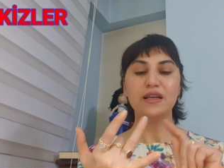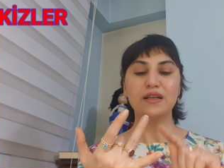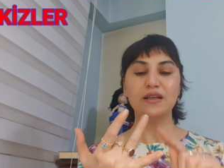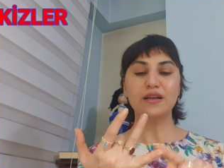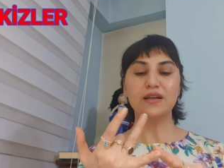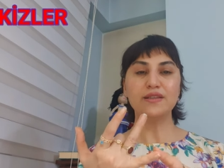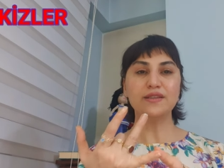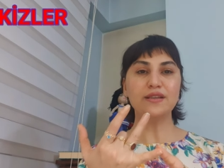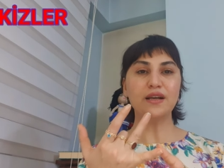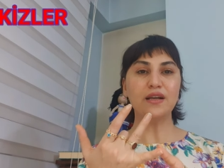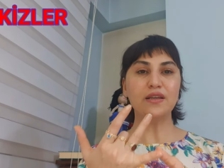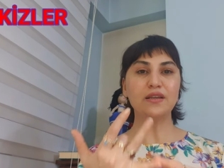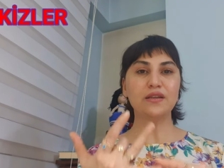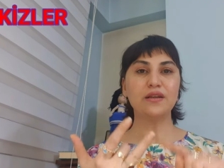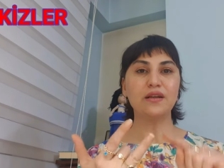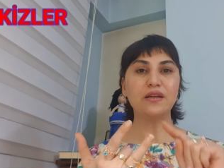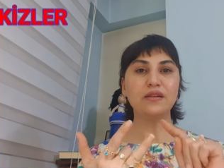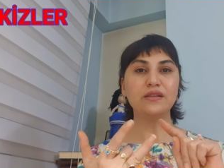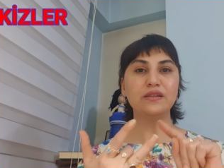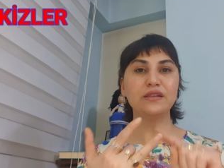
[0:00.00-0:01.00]

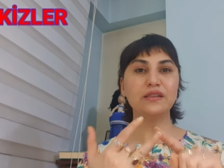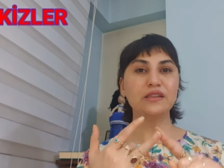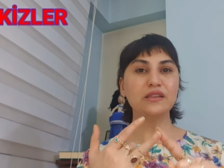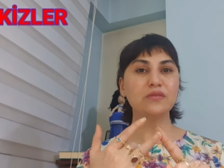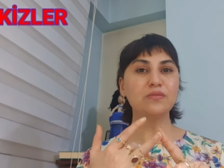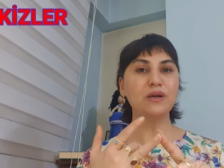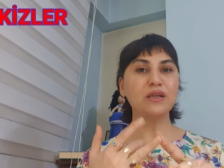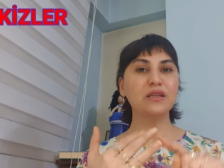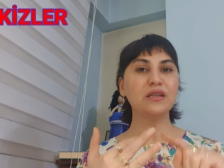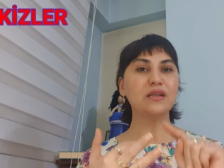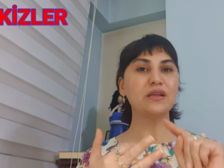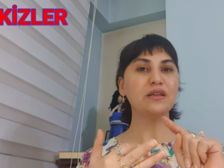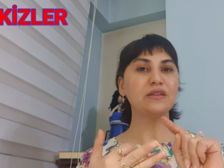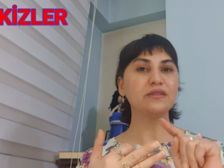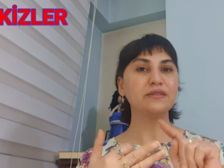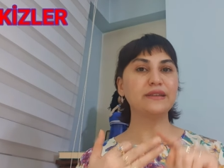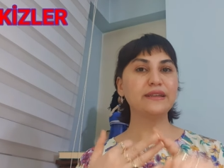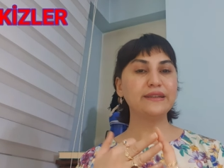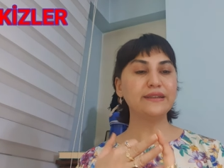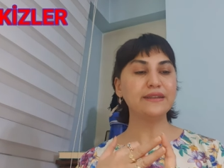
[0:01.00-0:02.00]
kazalara, kırılmalara
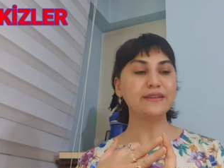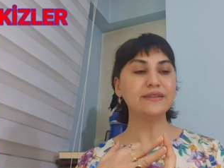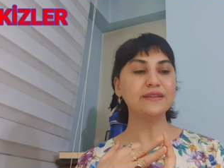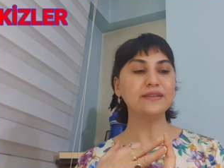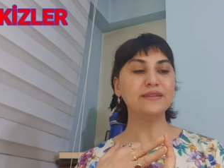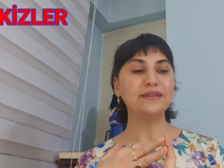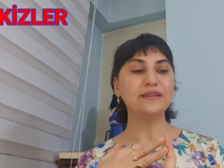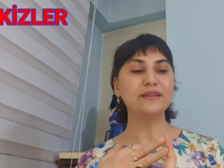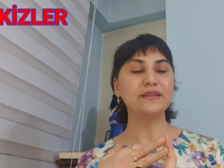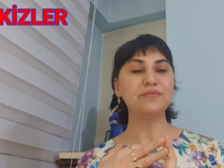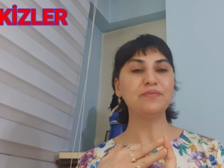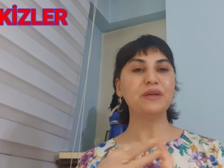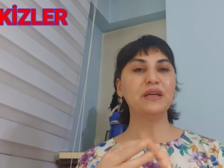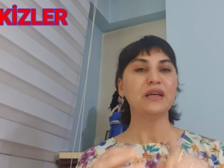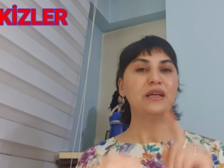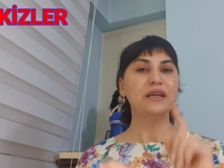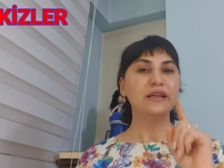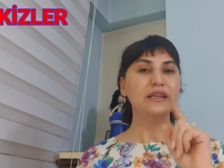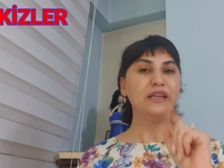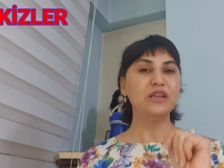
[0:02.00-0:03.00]
dikkat edelim,
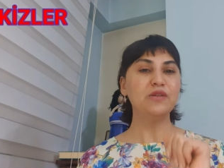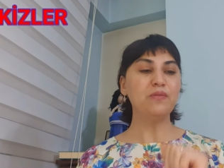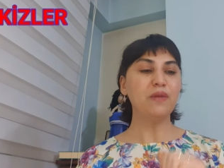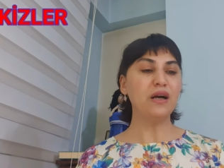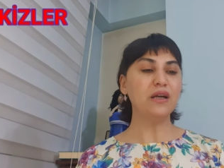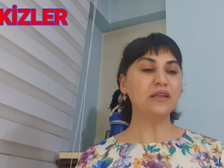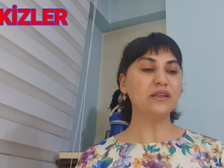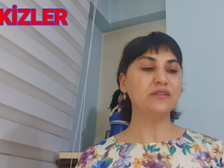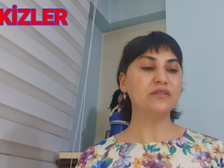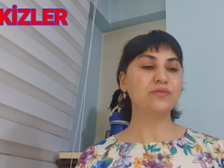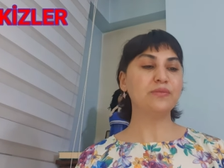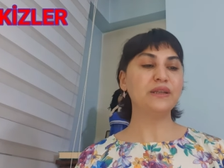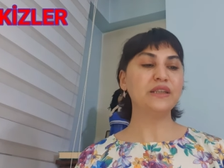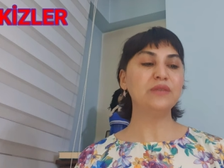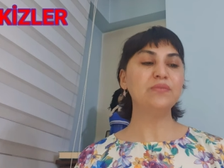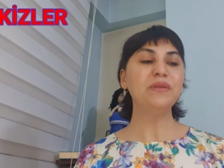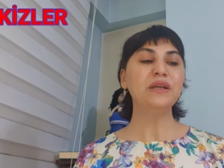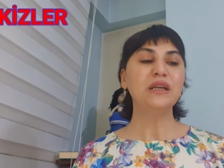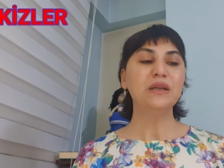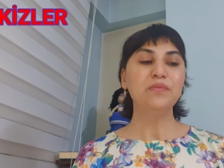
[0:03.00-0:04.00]
ihmal
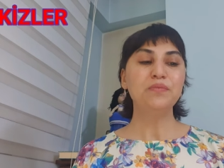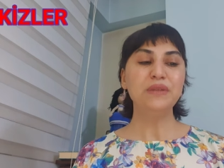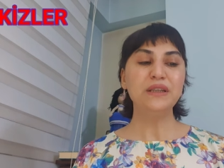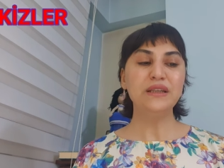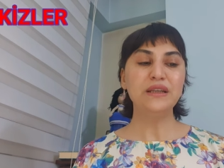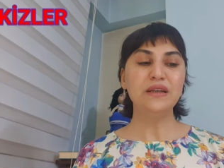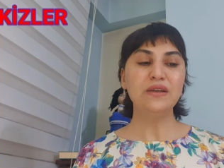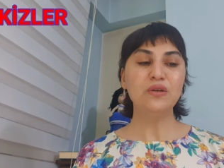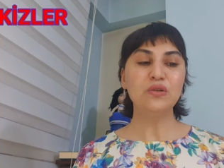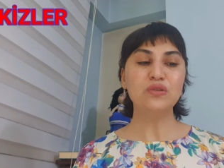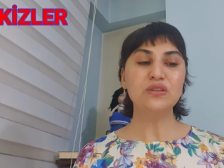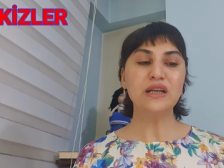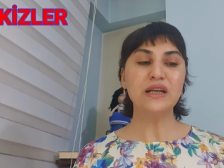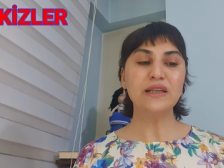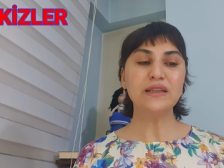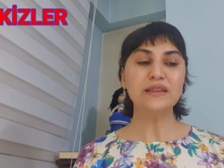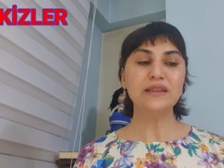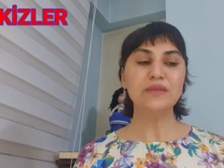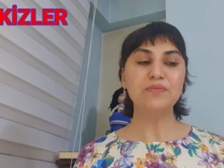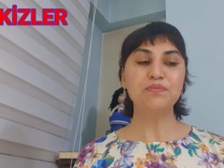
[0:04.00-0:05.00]
etmeyelim. Bir de
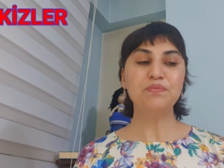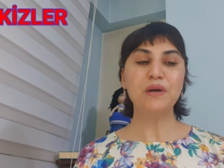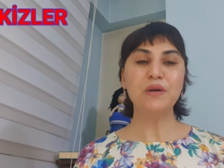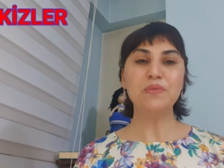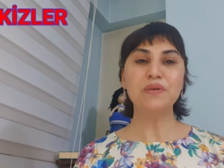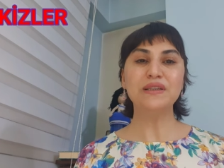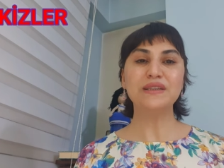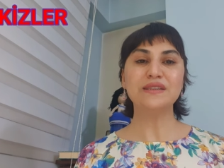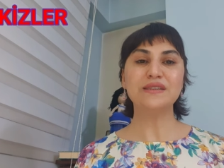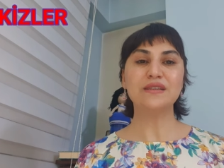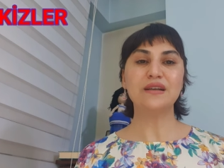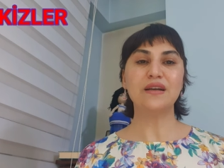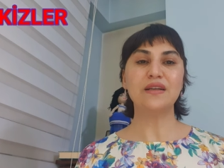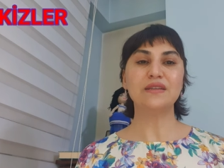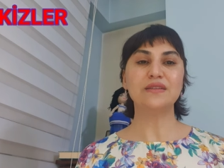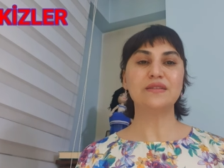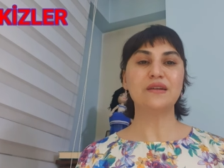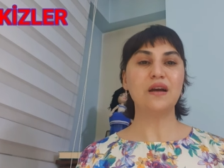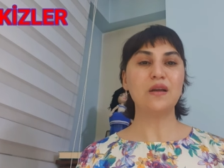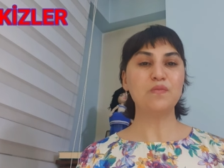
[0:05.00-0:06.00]
özellikle babanıza
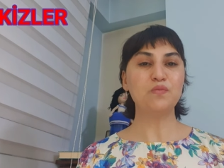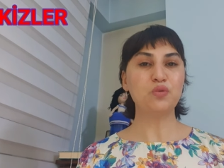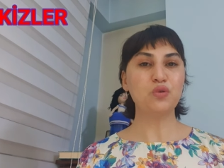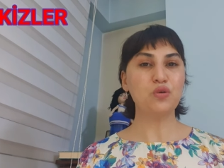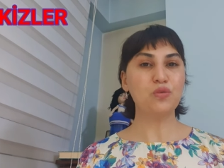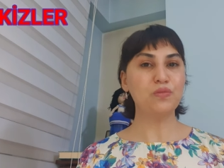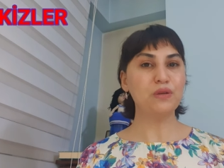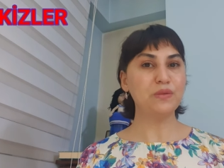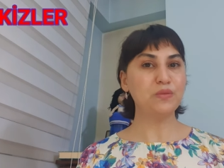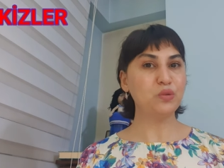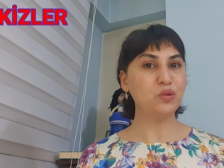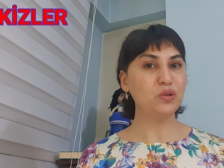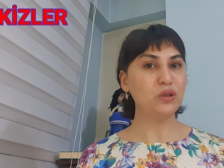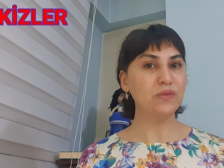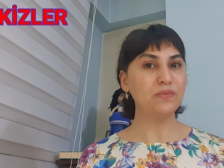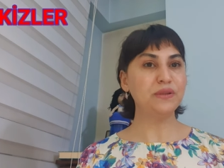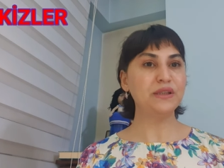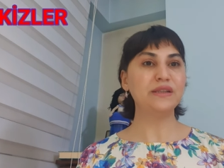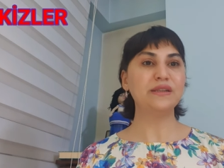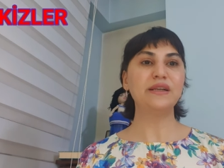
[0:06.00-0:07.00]
ait kalp problemi
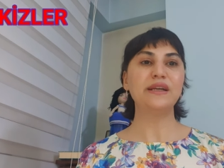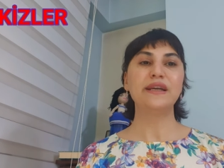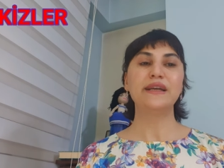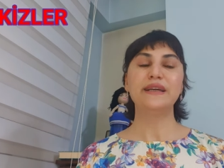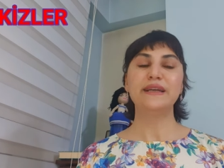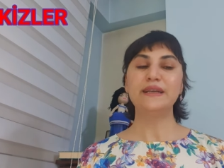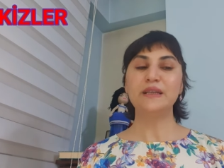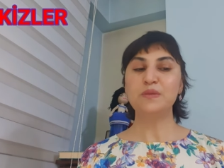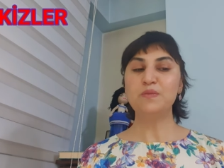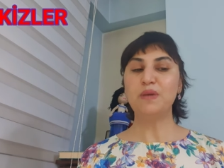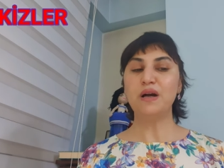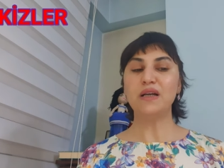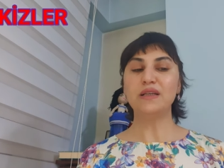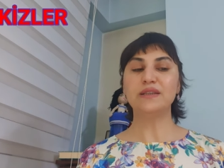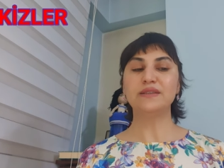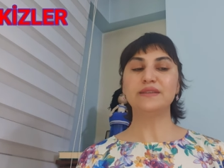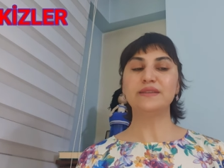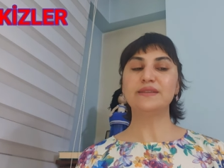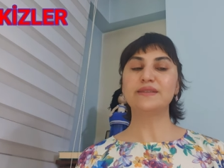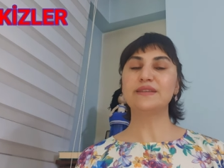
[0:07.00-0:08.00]
olabilir, ihmal
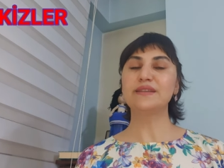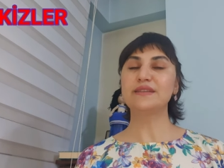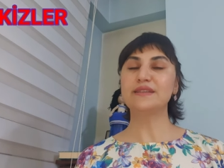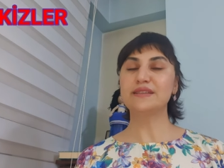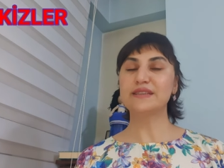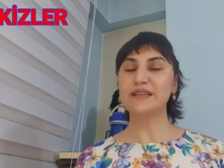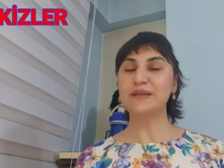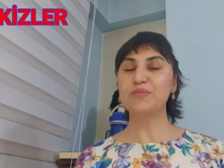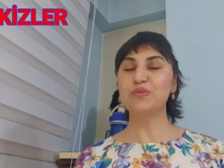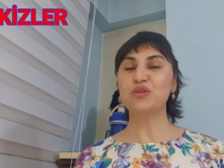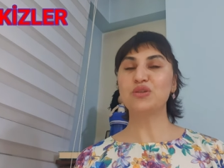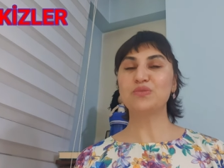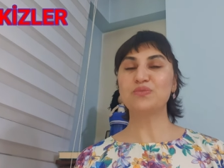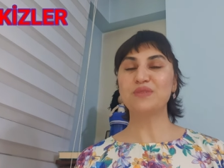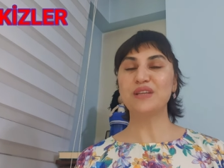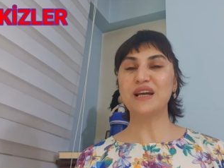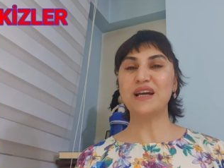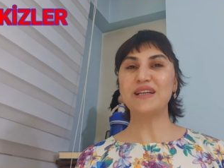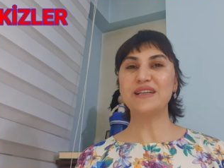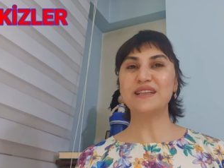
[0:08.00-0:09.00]
edilsin
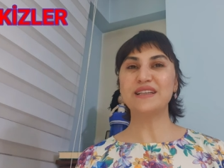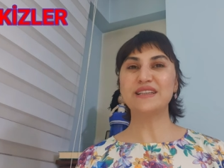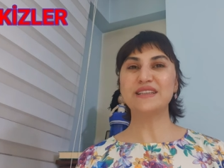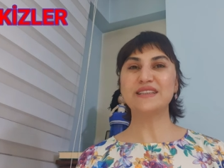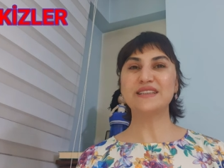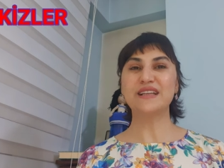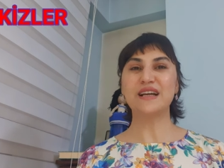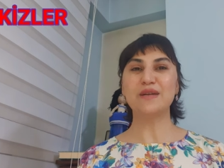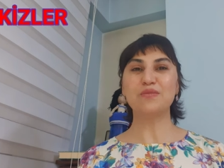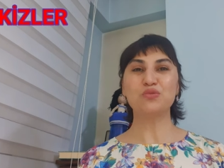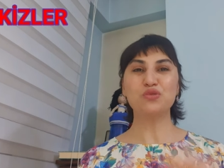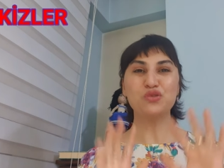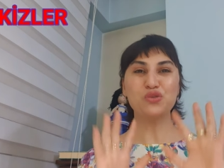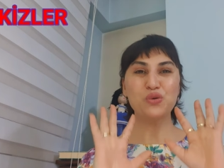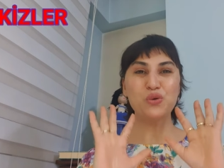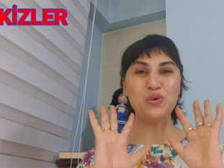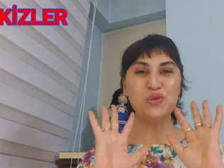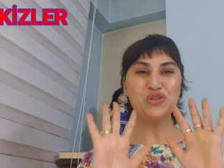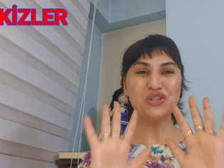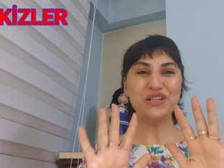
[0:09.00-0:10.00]
istemiyorum değerli ikizler Burcu.
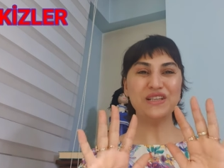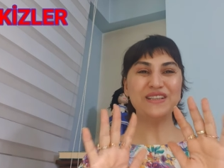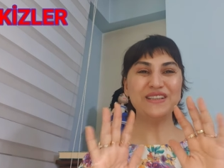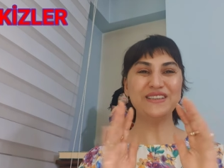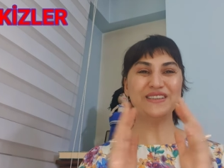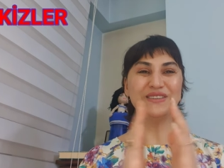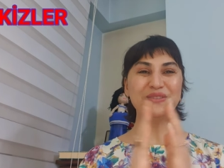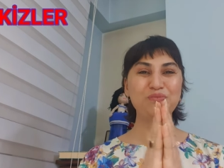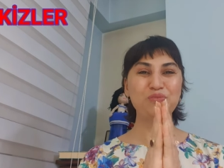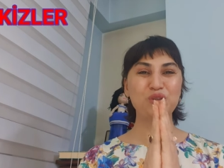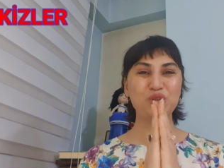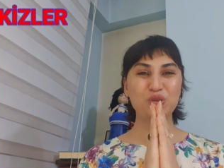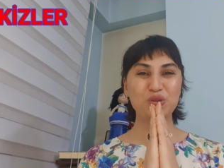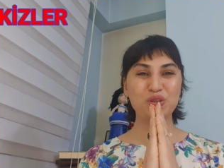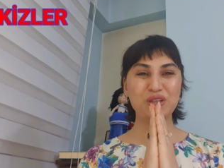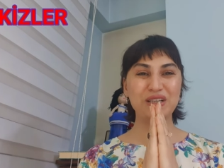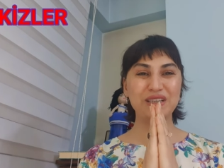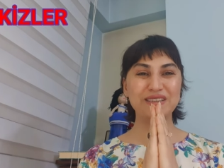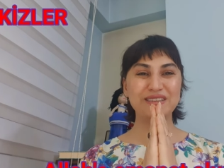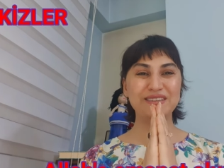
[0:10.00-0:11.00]
Hoşçakalın,
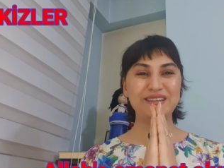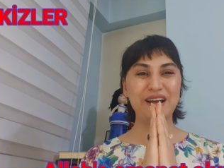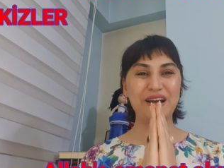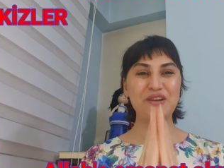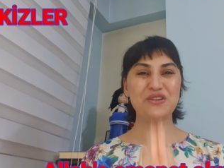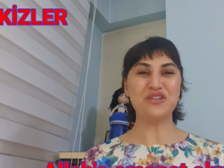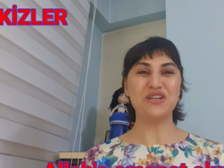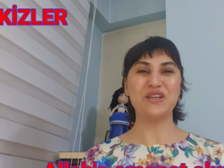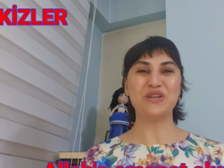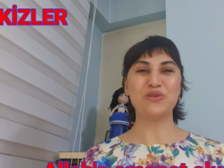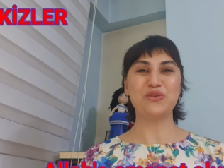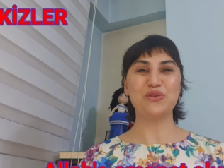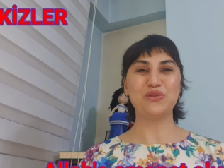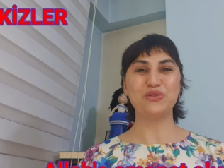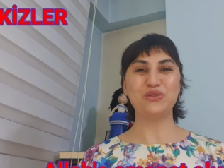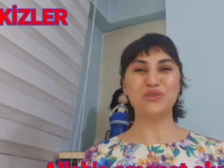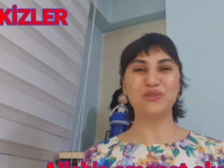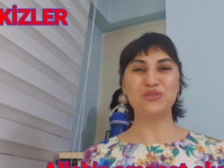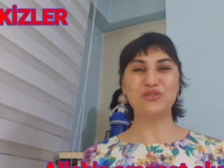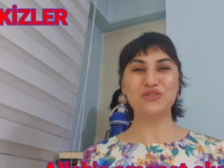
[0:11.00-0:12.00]
mutlu kalın, her şey
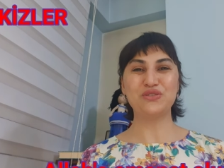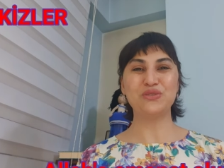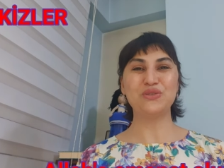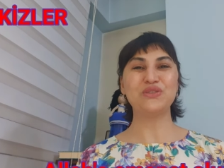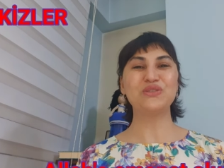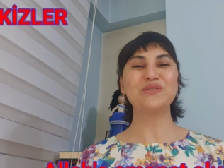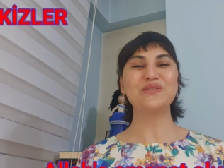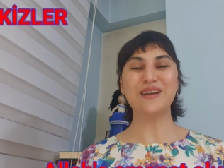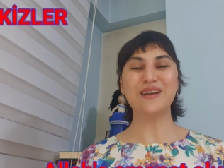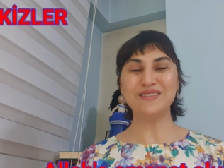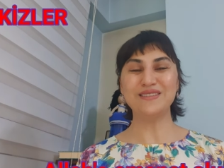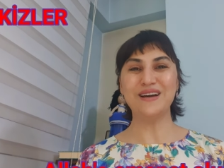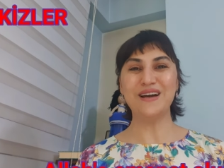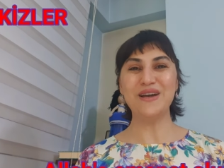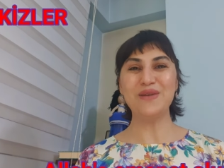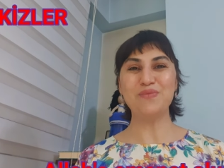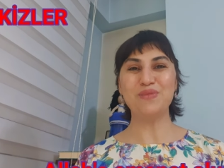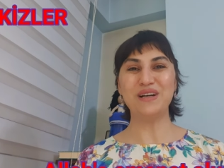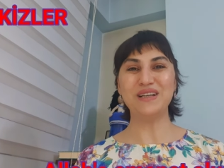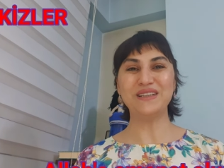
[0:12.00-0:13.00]
gönlünüzce olsun.
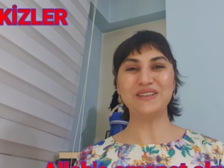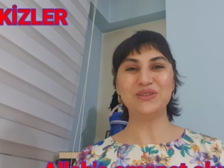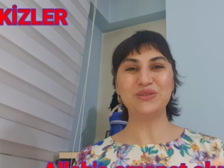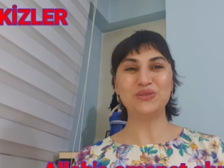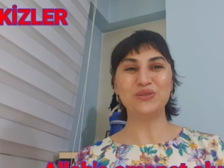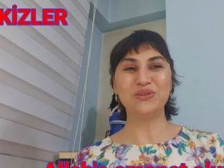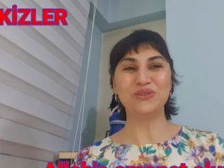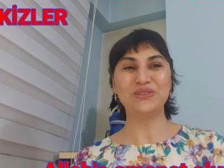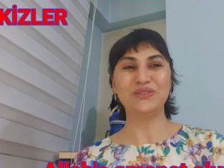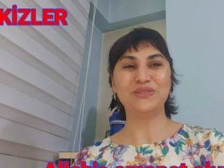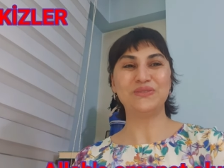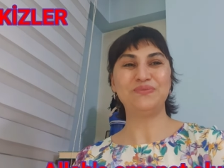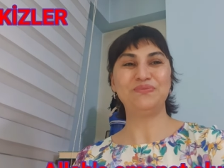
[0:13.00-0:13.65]
Allah'a emanet olun.